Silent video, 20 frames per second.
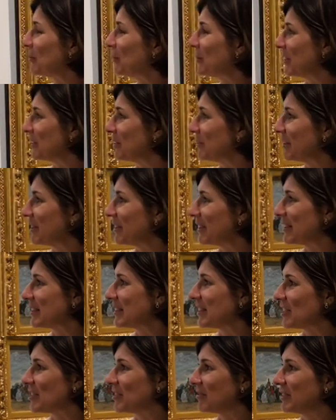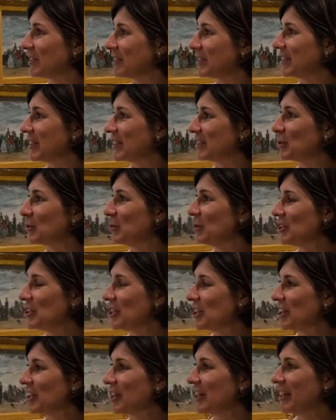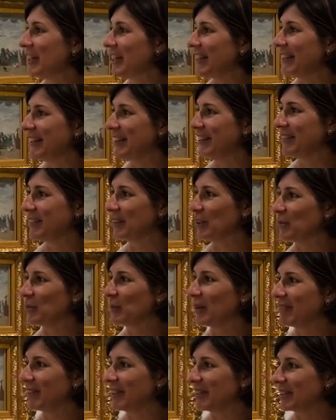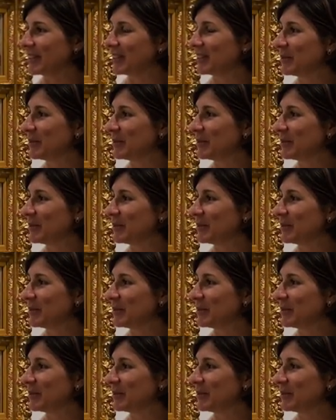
которая рассаживалась на стульчики и любовалась